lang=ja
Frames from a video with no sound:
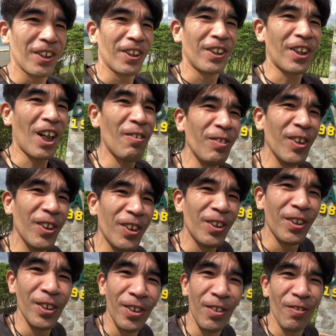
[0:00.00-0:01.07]
ダム
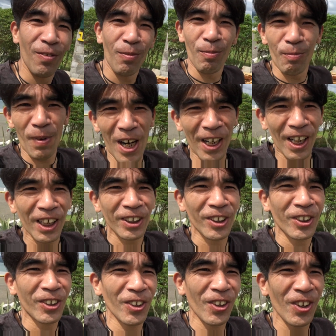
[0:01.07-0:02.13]

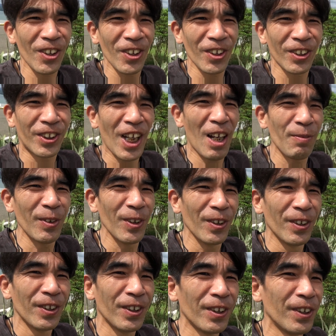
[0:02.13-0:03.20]

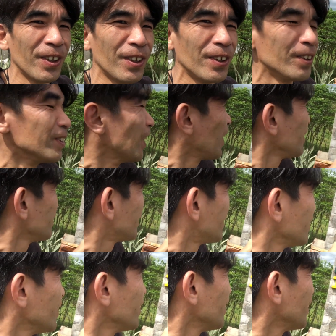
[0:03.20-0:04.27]
マガットダム
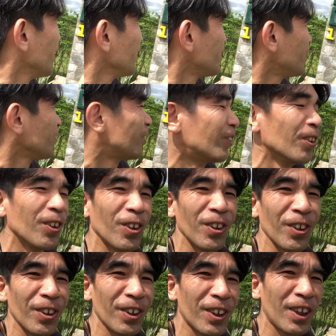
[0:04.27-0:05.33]

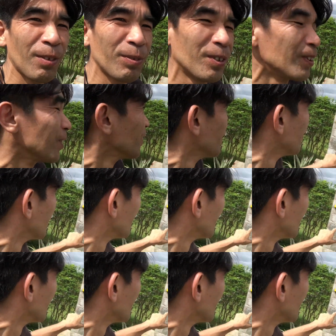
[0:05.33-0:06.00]
1982、多分